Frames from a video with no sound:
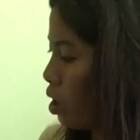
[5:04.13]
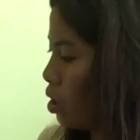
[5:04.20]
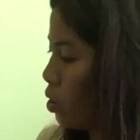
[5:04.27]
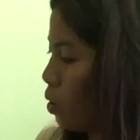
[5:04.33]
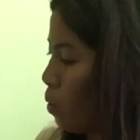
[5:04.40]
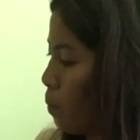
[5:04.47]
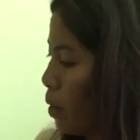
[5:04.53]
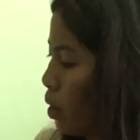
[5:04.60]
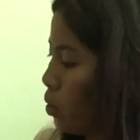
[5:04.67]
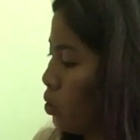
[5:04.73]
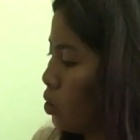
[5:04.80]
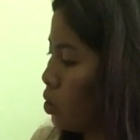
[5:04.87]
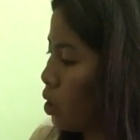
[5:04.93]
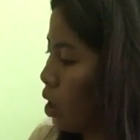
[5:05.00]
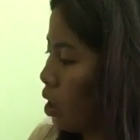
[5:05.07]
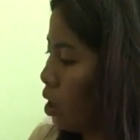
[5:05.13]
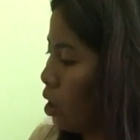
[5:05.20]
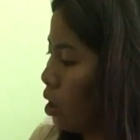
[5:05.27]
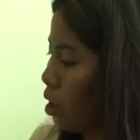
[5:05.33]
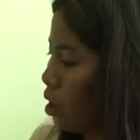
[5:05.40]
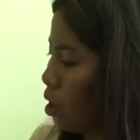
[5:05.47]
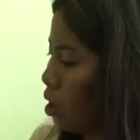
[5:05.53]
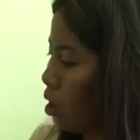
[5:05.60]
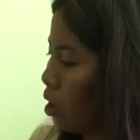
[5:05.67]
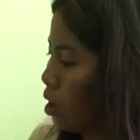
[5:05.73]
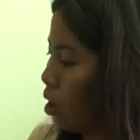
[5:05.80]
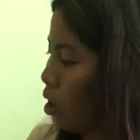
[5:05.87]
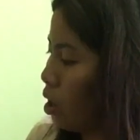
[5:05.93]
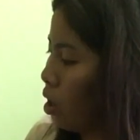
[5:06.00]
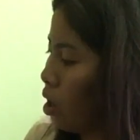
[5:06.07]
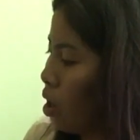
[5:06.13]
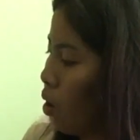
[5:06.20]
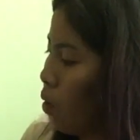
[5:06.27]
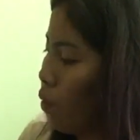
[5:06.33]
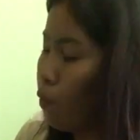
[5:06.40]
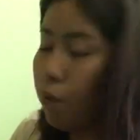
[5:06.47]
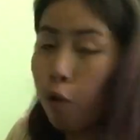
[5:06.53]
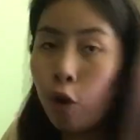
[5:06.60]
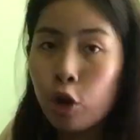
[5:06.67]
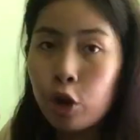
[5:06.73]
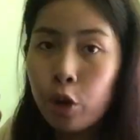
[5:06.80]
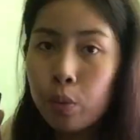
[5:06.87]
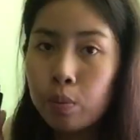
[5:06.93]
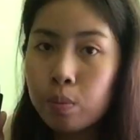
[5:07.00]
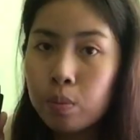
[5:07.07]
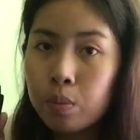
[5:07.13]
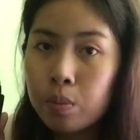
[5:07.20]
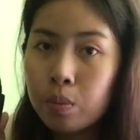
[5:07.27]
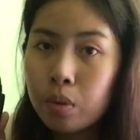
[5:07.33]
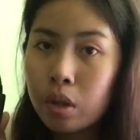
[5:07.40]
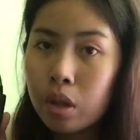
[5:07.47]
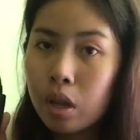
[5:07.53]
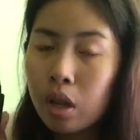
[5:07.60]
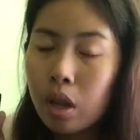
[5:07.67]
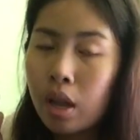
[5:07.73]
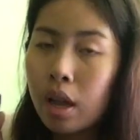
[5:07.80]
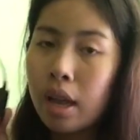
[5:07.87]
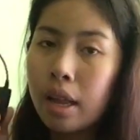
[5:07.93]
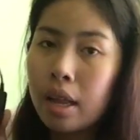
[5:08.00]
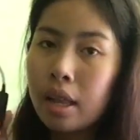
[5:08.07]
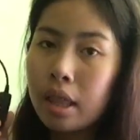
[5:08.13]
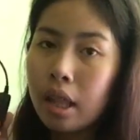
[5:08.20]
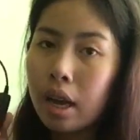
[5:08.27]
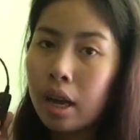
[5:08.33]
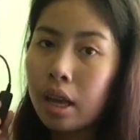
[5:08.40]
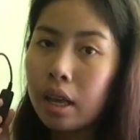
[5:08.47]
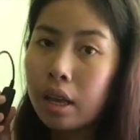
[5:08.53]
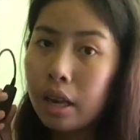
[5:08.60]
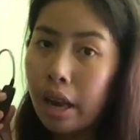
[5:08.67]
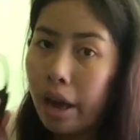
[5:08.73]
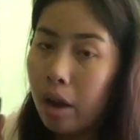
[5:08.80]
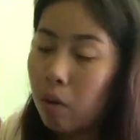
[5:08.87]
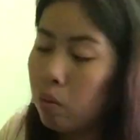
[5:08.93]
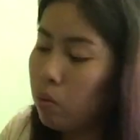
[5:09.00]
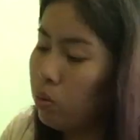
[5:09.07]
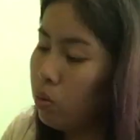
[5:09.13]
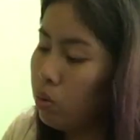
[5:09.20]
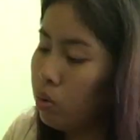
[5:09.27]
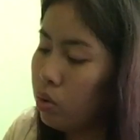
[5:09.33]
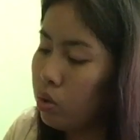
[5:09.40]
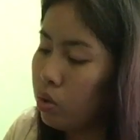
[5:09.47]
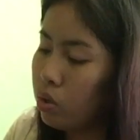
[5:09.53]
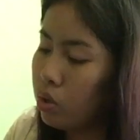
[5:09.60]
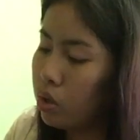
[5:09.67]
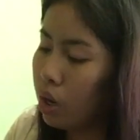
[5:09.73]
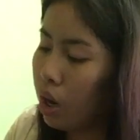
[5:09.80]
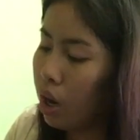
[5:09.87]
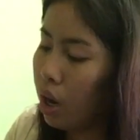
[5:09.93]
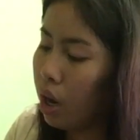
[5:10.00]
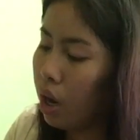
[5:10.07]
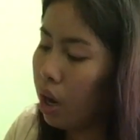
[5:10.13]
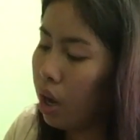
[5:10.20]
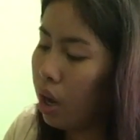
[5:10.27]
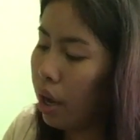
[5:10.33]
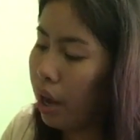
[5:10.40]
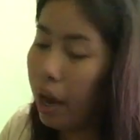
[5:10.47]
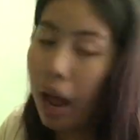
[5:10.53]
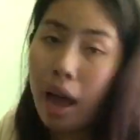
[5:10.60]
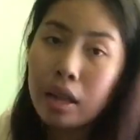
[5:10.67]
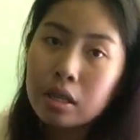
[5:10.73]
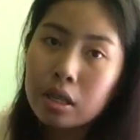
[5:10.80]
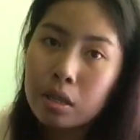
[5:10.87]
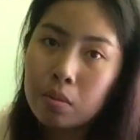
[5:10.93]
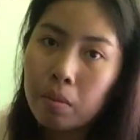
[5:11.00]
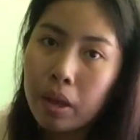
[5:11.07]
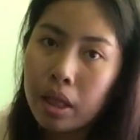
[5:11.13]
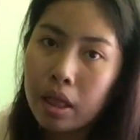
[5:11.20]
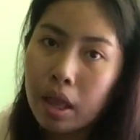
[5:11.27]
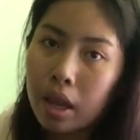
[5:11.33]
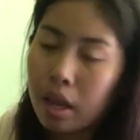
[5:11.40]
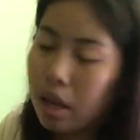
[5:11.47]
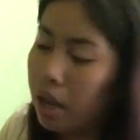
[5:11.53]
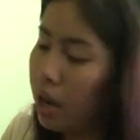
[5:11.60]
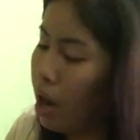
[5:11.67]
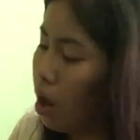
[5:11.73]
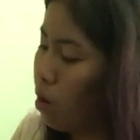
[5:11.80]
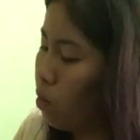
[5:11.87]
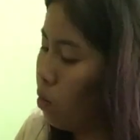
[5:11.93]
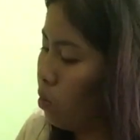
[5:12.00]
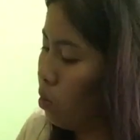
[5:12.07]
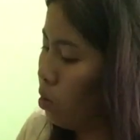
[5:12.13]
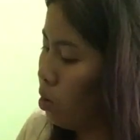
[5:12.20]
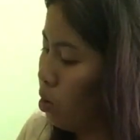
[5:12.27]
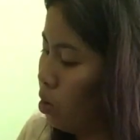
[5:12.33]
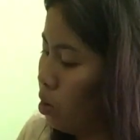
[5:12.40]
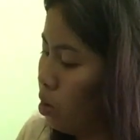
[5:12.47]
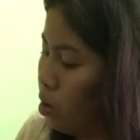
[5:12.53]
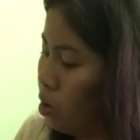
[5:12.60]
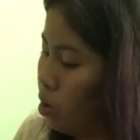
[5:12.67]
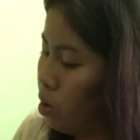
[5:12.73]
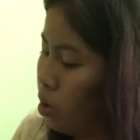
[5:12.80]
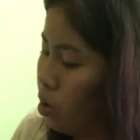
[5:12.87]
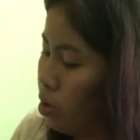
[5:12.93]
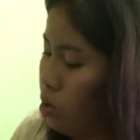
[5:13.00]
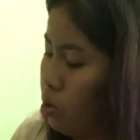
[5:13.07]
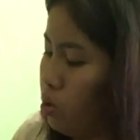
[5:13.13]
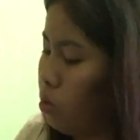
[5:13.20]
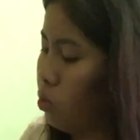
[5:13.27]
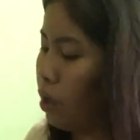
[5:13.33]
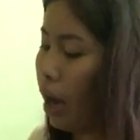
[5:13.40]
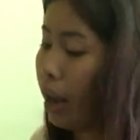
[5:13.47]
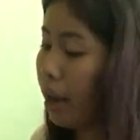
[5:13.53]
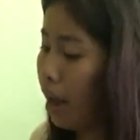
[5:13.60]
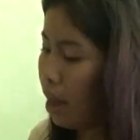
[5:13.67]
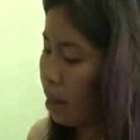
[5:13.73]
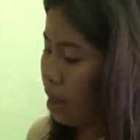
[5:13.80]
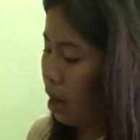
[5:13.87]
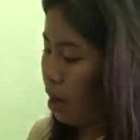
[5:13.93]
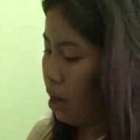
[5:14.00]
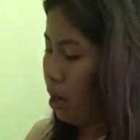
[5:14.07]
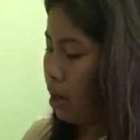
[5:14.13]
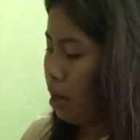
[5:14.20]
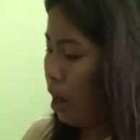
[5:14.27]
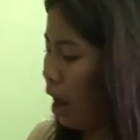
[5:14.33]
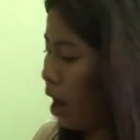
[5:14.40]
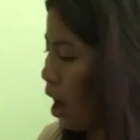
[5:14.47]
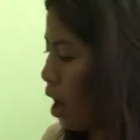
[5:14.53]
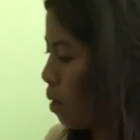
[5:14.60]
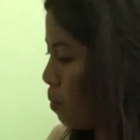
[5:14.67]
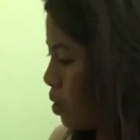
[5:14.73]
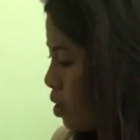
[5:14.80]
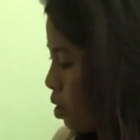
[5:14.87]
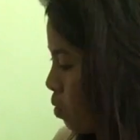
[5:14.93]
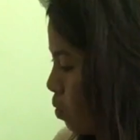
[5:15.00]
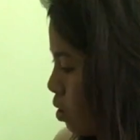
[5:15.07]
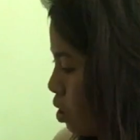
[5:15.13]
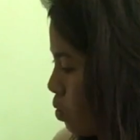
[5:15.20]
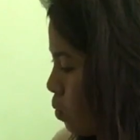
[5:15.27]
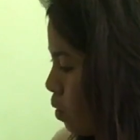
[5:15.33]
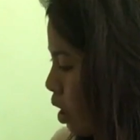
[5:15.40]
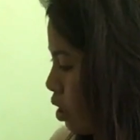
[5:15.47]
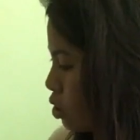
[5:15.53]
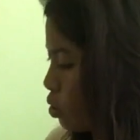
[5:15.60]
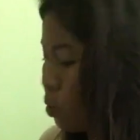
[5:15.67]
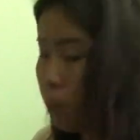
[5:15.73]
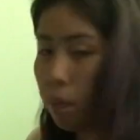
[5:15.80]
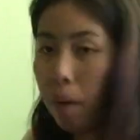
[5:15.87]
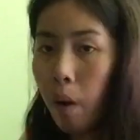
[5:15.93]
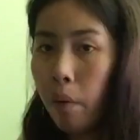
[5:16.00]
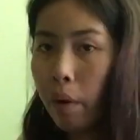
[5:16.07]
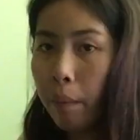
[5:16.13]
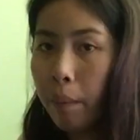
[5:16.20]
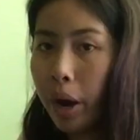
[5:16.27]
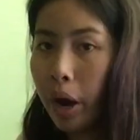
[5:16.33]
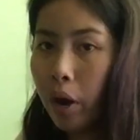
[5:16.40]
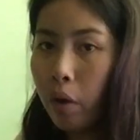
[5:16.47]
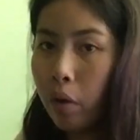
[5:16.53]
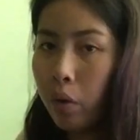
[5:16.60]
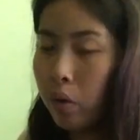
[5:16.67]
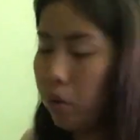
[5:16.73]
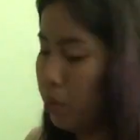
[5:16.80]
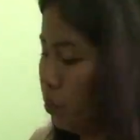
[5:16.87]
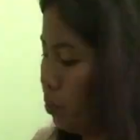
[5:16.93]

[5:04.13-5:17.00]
dito, meron siyang volume ng ilaw tsaka enhancement ng ilaw. So, try natin. Ang gagamitin ko dito guys, yung power bank ko.